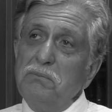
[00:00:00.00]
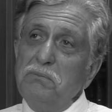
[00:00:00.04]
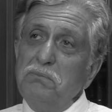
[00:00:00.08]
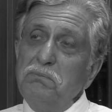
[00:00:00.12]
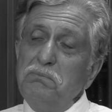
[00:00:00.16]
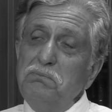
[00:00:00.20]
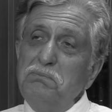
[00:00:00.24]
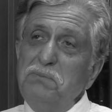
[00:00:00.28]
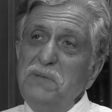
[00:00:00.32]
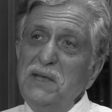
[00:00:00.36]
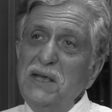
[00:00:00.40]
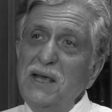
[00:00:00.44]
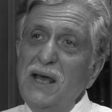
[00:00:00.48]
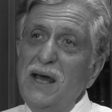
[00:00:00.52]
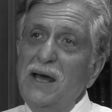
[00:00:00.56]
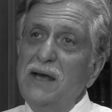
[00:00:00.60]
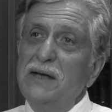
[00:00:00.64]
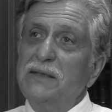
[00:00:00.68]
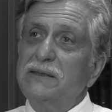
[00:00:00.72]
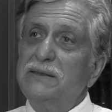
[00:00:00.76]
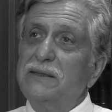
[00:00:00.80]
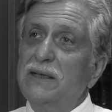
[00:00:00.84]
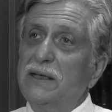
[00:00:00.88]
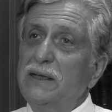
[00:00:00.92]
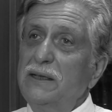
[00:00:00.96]
Bir
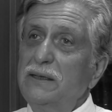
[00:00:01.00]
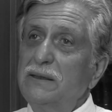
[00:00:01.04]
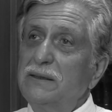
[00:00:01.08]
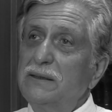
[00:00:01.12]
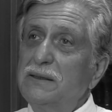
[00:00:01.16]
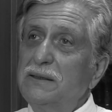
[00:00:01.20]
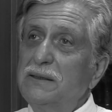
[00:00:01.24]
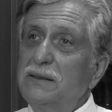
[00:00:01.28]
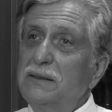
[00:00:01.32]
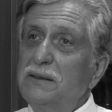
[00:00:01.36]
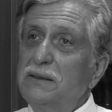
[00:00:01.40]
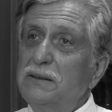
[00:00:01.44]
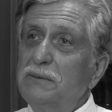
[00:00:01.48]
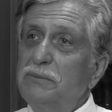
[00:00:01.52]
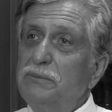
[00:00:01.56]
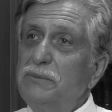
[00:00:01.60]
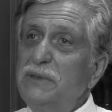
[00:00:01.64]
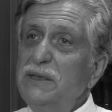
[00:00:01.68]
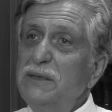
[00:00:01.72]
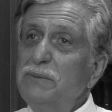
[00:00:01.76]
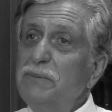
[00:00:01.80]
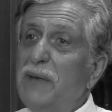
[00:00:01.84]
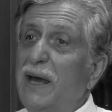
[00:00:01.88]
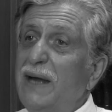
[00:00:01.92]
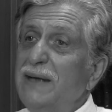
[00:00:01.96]
yerde e,
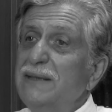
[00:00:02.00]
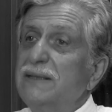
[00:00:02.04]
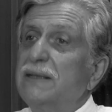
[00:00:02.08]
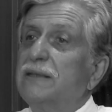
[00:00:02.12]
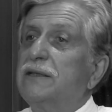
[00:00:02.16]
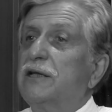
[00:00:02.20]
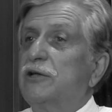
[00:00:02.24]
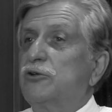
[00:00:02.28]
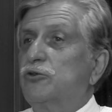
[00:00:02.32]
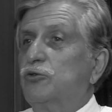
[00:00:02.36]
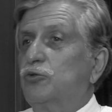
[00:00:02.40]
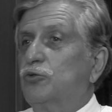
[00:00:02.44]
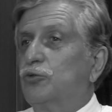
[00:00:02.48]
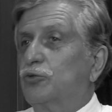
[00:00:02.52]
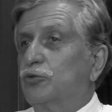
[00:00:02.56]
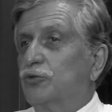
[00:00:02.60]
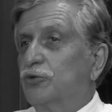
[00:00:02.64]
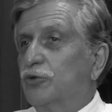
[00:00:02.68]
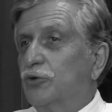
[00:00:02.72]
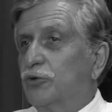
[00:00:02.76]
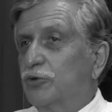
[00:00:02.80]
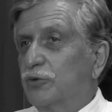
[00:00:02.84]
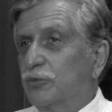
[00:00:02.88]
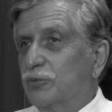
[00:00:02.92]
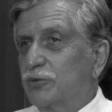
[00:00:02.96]
bir Mercedes
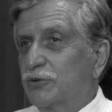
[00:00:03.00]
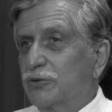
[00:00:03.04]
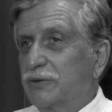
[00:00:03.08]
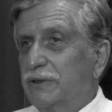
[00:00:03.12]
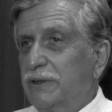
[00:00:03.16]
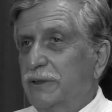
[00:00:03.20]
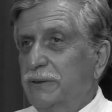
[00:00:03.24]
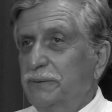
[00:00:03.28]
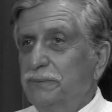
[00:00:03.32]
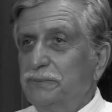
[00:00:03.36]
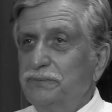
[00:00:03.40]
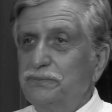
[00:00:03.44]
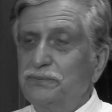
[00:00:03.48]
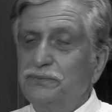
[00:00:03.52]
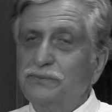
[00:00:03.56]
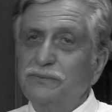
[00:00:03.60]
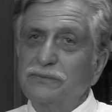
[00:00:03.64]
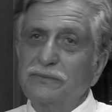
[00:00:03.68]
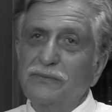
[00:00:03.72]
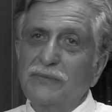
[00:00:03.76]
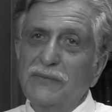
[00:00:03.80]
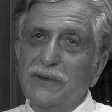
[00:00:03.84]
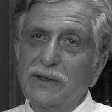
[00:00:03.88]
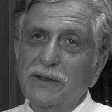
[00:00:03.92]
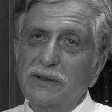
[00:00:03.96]
durdu önümüzde.
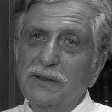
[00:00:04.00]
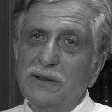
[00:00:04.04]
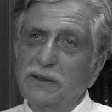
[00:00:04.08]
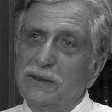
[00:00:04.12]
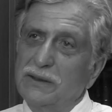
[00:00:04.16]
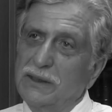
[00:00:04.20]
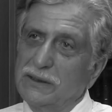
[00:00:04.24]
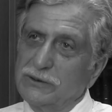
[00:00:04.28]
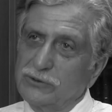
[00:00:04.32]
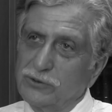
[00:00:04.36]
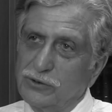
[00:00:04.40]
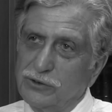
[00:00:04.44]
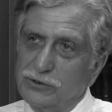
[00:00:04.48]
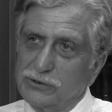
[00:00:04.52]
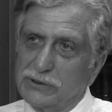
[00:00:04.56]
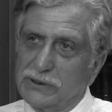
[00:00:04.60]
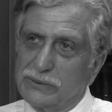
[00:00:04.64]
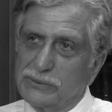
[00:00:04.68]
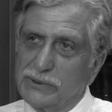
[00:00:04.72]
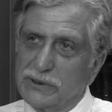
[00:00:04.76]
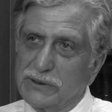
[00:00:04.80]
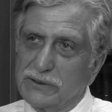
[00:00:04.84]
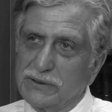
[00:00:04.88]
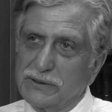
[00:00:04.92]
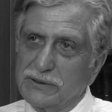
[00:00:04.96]
E, Kalantor
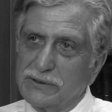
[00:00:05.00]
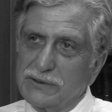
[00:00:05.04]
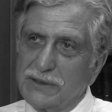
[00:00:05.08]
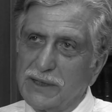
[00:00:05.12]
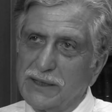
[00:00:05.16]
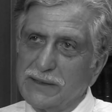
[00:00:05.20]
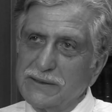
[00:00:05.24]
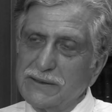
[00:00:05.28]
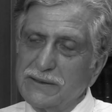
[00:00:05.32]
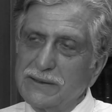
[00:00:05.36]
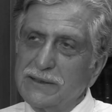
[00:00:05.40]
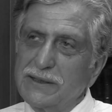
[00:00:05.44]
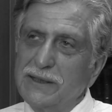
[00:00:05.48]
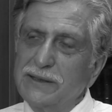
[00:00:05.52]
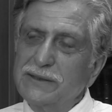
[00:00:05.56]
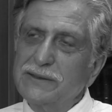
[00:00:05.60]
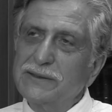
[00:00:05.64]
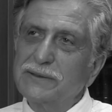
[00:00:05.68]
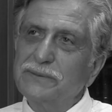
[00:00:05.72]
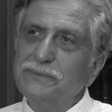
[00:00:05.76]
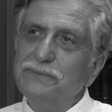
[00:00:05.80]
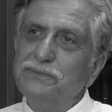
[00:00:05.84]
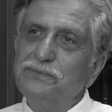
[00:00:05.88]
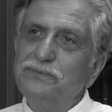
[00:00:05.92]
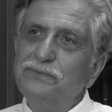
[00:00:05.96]
da bir
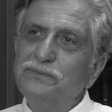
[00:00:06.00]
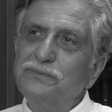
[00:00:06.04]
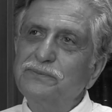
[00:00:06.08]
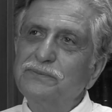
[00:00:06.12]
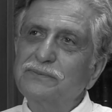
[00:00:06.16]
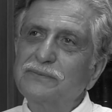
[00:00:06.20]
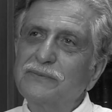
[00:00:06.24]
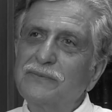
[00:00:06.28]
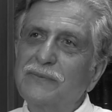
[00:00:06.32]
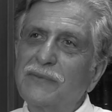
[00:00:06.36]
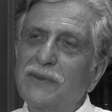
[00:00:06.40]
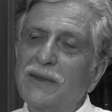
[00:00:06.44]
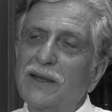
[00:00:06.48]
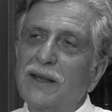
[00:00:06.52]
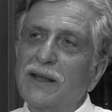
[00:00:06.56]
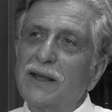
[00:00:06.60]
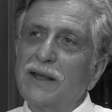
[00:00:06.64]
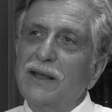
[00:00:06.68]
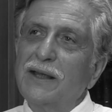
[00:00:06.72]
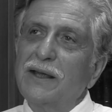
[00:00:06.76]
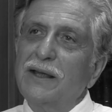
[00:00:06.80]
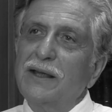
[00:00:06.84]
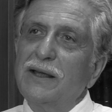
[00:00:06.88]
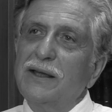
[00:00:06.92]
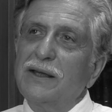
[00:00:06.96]
şahsiyet.
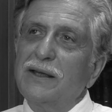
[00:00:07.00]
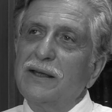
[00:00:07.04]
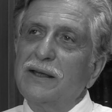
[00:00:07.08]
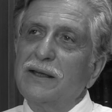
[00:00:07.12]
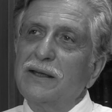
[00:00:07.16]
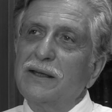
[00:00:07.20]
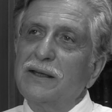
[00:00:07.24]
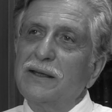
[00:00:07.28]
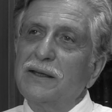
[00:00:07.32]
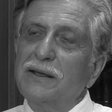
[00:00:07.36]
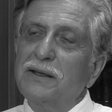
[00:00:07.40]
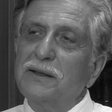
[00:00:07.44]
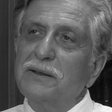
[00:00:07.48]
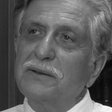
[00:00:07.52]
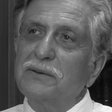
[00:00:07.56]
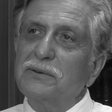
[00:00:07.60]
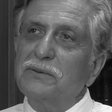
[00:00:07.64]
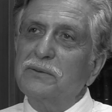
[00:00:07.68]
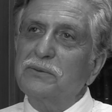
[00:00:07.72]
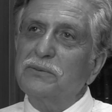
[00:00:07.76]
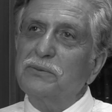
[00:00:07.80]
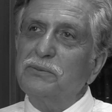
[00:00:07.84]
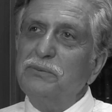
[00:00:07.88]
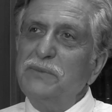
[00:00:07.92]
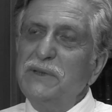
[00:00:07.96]
E,
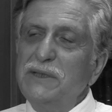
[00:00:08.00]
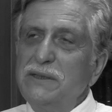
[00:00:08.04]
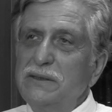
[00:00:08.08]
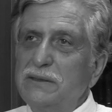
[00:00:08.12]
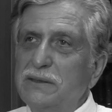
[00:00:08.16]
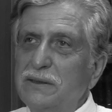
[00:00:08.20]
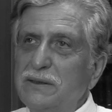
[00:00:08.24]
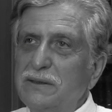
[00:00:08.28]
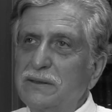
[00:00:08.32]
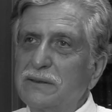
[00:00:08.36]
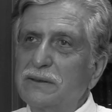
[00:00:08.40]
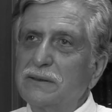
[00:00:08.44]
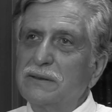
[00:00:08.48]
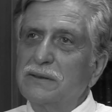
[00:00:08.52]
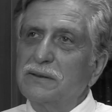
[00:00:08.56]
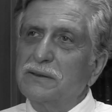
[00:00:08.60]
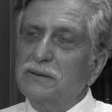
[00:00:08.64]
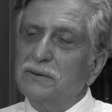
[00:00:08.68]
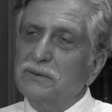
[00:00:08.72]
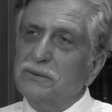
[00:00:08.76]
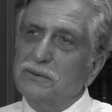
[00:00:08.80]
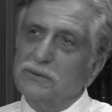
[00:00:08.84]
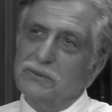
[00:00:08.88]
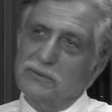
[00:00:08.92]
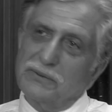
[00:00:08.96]
bindik.
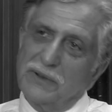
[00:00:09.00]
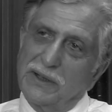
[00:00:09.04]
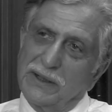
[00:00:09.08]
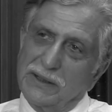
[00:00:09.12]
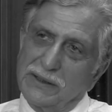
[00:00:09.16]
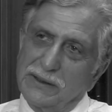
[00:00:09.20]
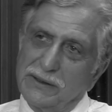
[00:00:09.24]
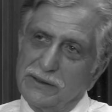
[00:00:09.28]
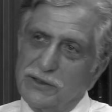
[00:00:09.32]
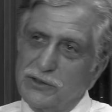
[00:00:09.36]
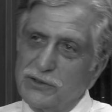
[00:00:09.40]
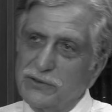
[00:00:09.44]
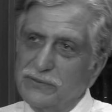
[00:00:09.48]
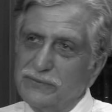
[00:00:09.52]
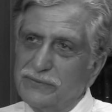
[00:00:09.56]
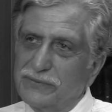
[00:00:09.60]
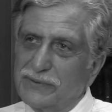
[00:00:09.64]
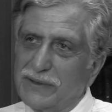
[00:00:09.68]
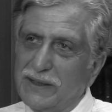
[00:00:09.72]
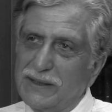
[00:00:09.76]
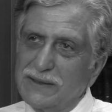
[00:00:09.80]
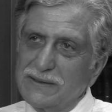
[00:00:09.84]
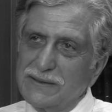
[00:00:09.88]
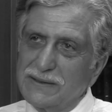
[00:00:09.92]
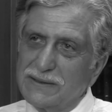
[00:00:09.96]
E, arkadaşım
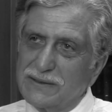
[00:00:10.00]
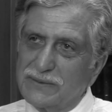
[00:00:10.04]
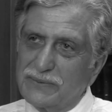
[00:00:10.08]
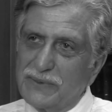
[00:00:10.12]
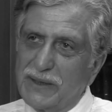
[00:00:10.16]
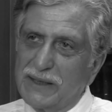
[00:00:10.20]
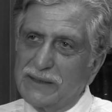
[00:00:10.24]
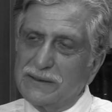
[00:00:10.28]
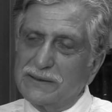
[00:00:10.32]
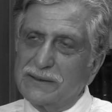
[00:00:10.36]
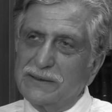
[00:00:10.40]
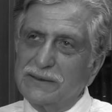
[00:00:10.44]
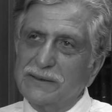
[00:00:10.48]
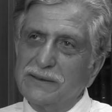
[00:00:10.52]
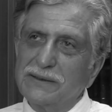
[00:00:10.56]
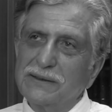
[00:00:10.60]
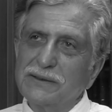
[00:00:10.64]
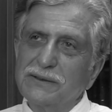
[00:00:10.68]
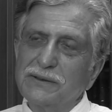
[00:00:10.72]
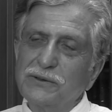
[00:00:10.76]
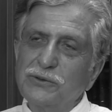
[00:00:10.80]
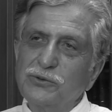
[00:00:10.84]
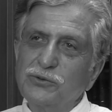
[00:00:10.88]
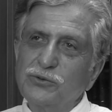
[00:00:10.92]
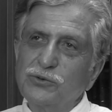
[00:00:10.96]
Fransız, ben e,
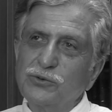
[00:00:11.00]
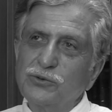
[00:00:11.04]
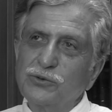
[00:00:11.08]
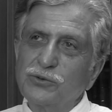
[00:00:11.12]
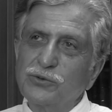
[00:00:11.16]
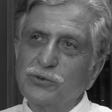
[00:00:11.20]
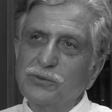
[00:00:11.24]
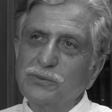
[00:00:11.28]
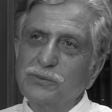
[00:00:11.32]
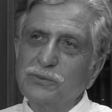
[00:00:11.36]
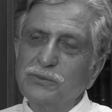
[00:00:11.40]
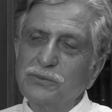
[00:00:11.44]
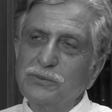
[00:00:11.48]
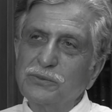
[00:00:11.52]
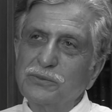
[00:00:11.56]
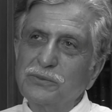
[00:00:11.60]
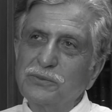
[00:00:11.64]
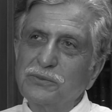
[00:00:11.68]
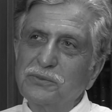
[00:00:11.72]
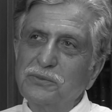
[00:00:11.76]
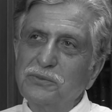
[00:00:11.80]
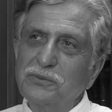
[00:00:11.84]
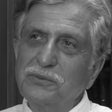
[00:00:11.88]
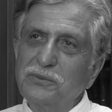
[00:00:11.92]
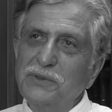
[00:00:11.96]
Türk'üm.
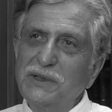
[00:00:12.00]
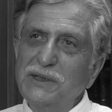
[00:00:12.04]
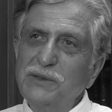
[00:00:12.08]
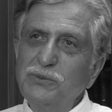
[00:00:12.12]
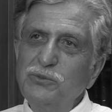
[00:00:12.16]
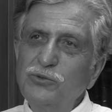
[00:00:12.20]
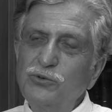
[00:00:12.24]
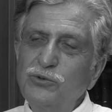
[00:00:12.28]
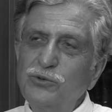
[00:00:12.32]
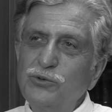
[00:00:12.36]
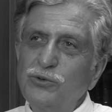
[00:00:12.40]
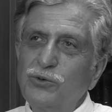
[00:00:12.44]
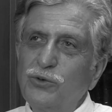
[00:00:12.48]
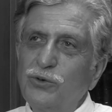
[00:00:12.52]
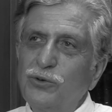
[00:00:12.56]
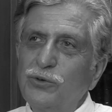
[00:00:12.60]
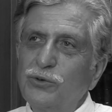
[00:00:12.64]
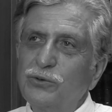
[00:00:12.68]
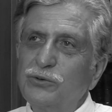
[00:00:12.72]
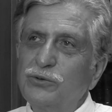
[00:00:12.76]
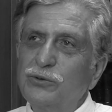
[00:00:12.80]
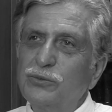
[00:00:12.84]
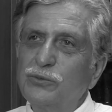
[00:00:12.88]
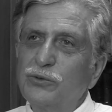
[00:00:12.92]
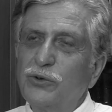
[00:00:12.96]
Benim Türk
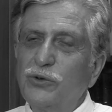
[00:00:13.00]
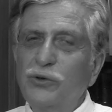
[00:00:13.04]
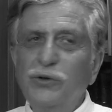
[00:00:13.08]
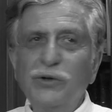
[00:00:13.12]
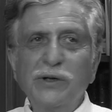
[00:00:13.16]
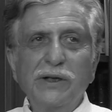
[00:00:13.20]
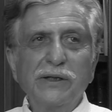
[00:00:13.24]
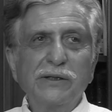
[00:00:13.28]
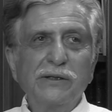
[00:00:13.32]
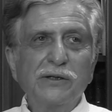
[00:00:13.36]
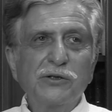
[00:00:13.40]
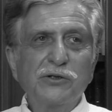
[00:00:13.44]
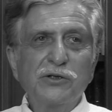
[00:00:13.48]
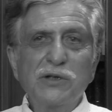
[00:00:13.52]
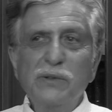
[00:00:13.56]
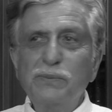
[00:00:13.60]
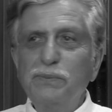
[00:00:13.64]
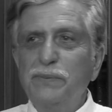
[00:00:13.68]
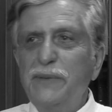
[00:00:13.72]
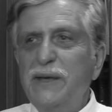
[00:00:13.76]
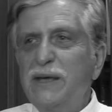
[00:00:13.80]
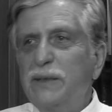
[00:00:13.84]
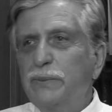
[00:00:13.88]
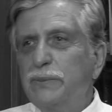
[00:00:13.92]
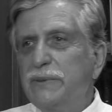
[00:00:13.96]
olduğumu öğrenince
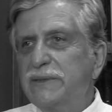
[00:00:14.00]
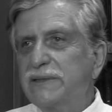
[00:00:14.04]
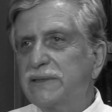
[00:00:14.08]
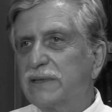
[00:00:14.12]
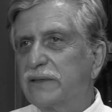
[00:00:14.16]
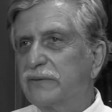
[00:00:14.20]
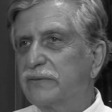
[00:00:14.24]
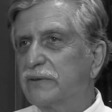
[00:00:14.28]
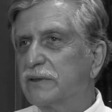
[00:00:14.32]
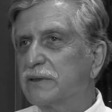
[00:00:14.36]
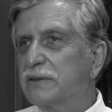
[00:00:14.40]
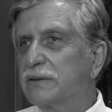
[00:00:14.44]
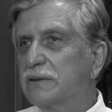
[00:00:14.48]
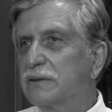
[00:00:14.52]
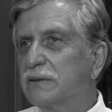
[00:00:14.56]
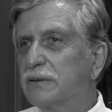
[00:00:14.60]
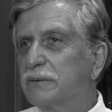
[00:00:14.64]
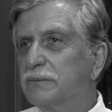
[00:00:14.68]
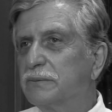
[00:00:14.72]
pek bir sevindi.